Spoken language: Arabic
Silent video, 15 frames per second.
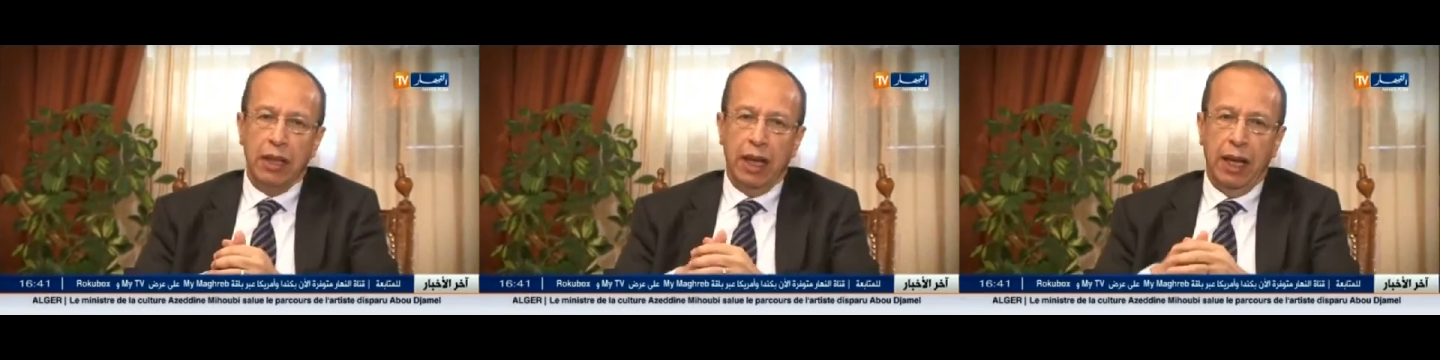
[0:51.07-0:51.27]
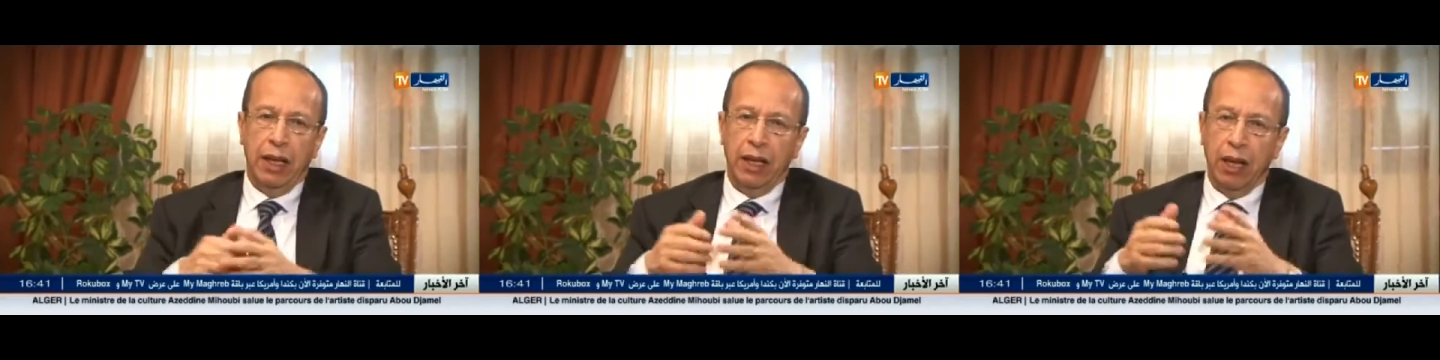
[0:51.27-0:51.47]

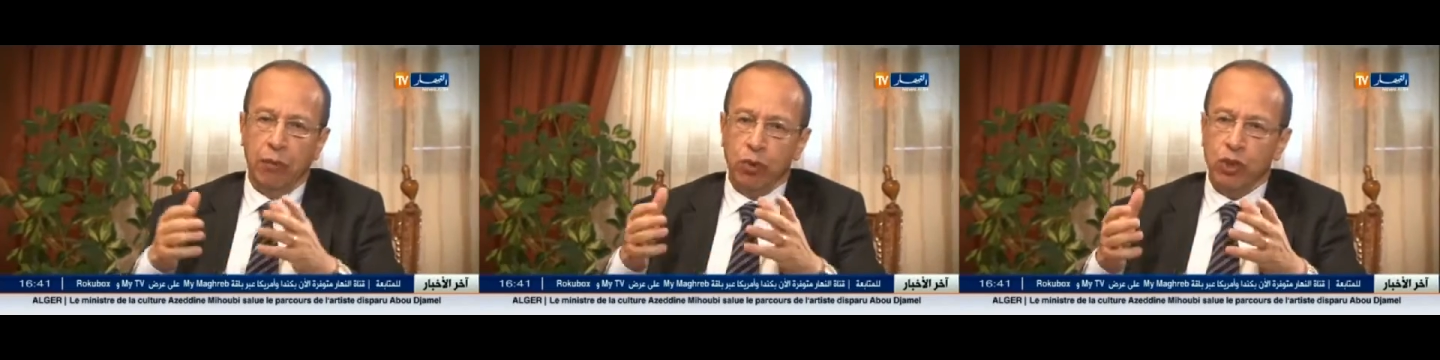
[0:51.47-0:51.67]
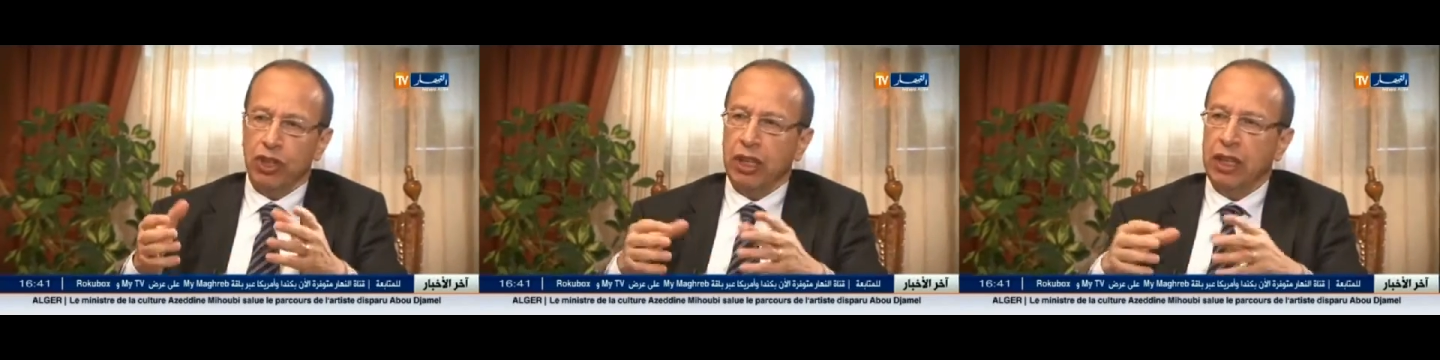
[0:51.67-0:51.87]
لأن
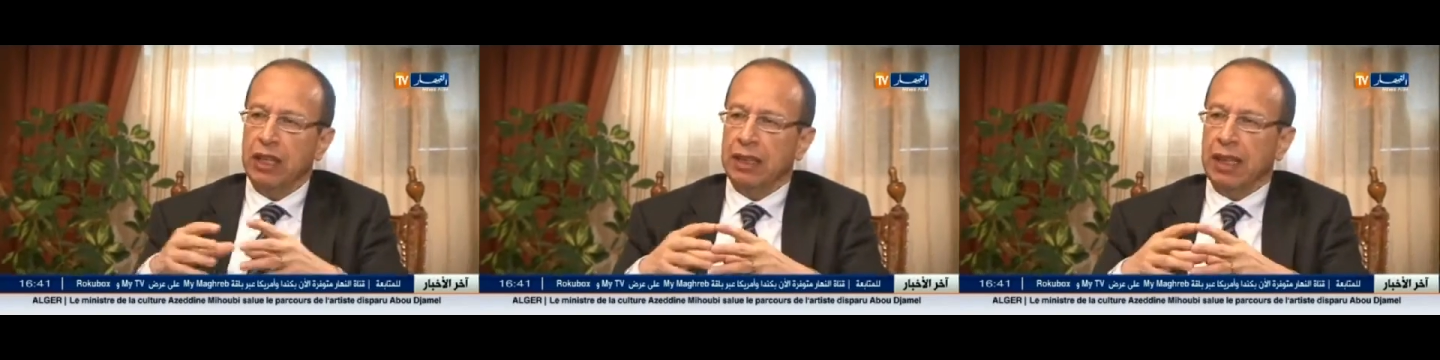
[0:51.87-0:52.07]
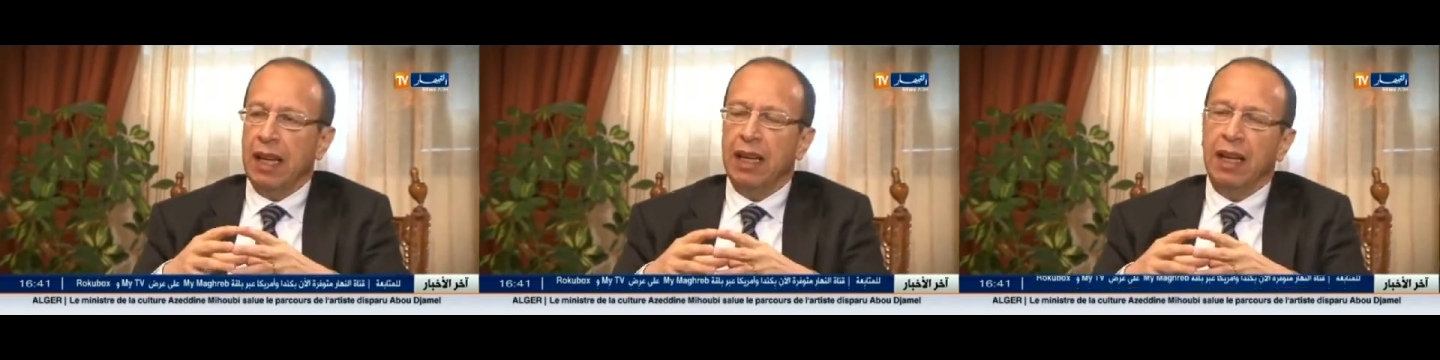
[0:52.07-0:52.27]
المشكل
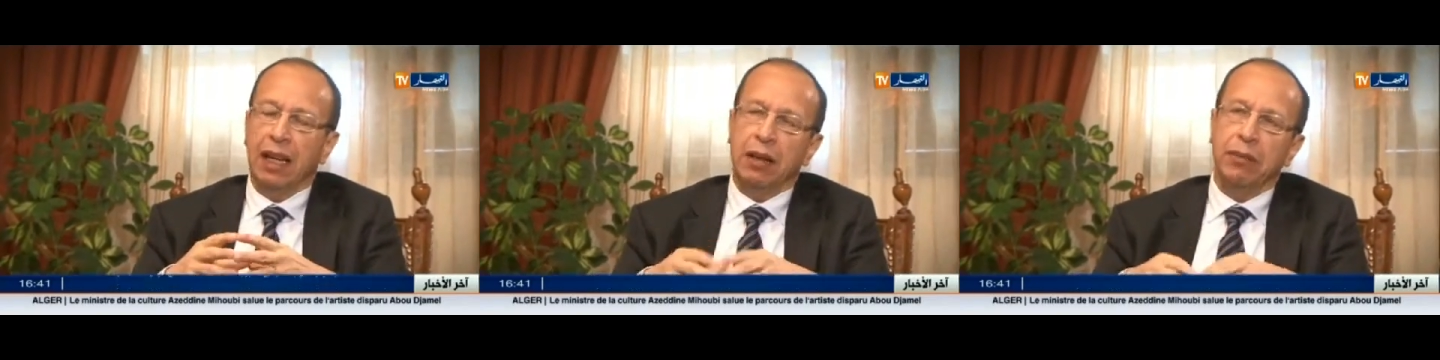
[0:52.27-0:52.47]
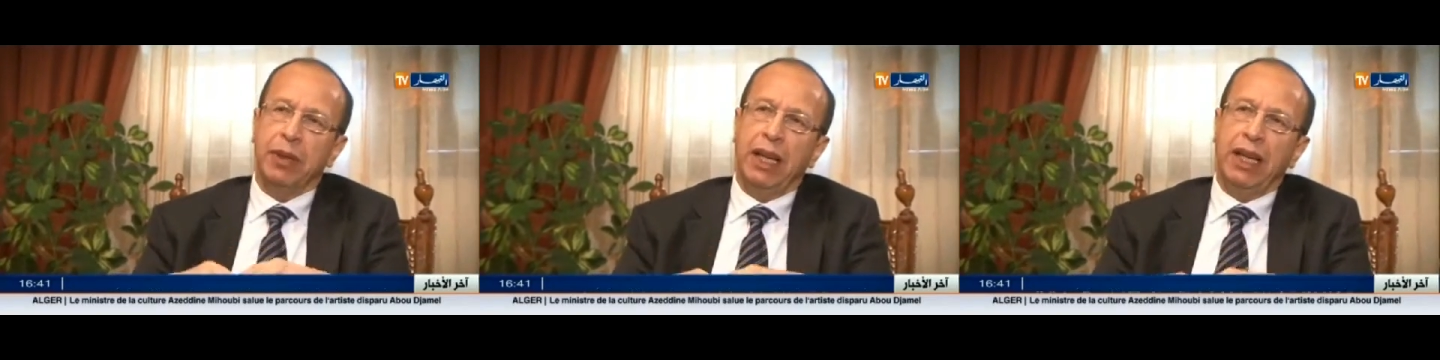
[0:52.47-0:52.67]

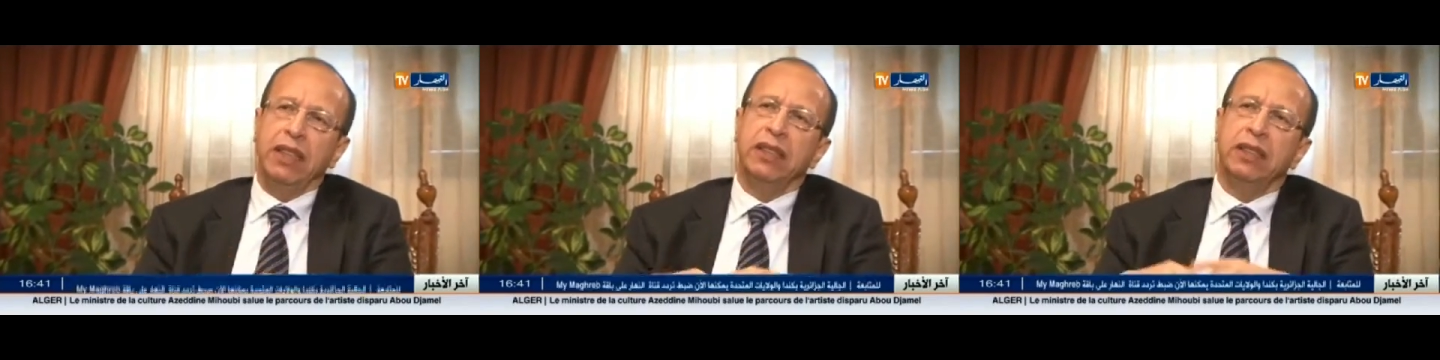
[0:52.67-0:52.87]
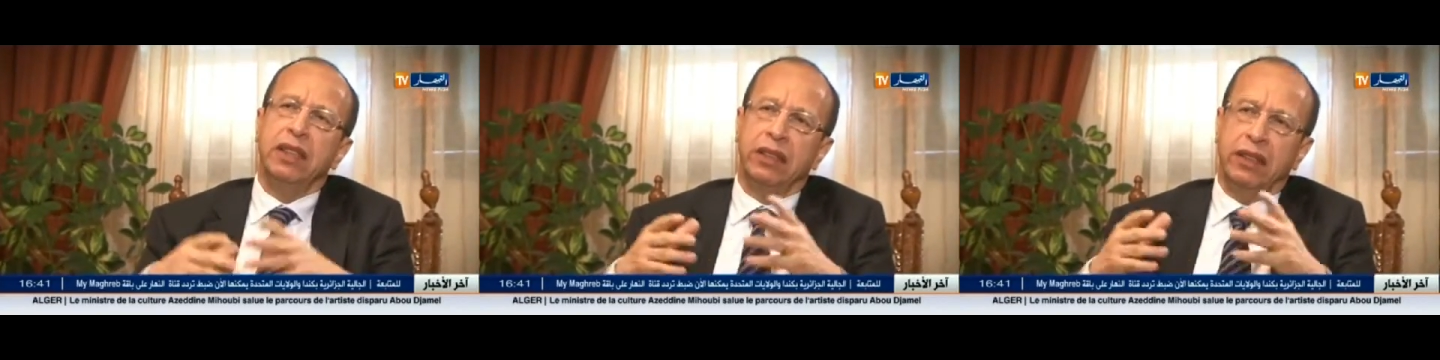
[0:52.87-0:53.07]
يتعلق
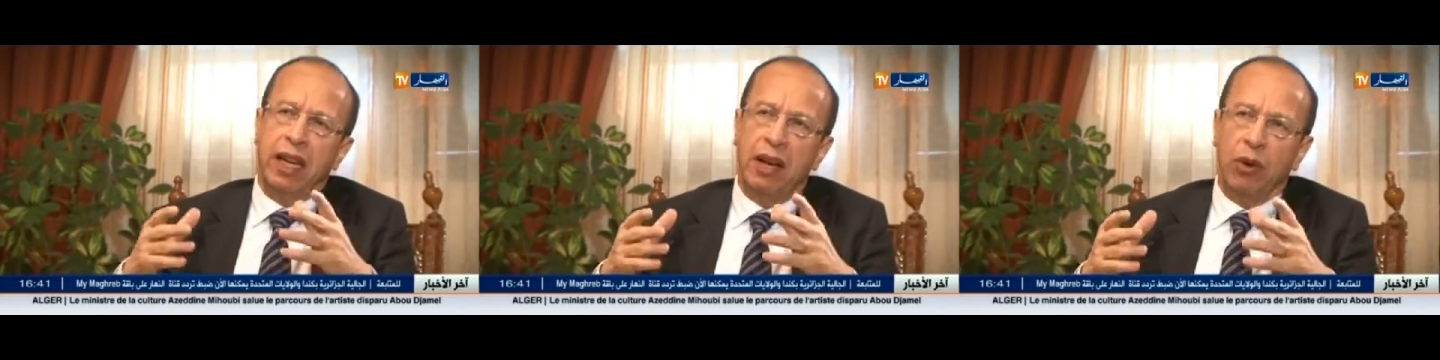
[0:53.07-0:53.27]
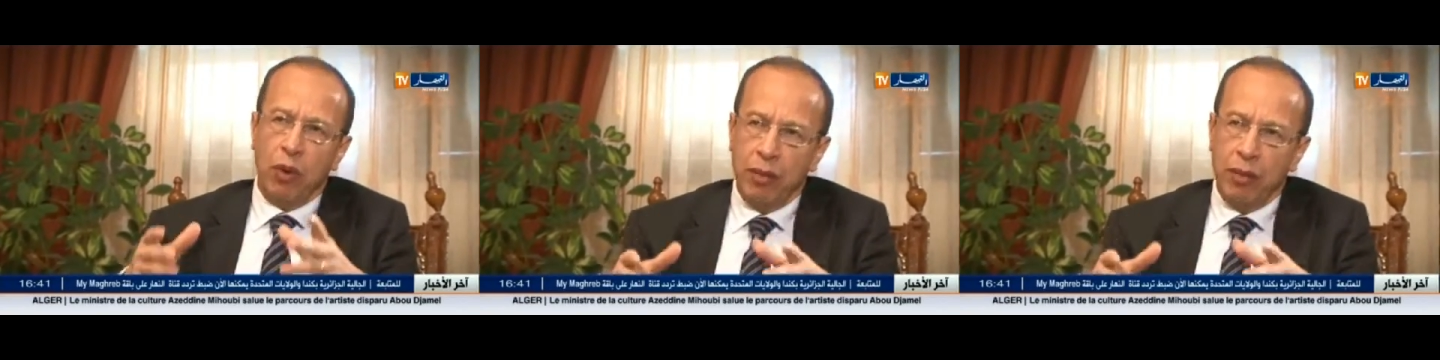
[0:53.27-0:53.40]
بعدة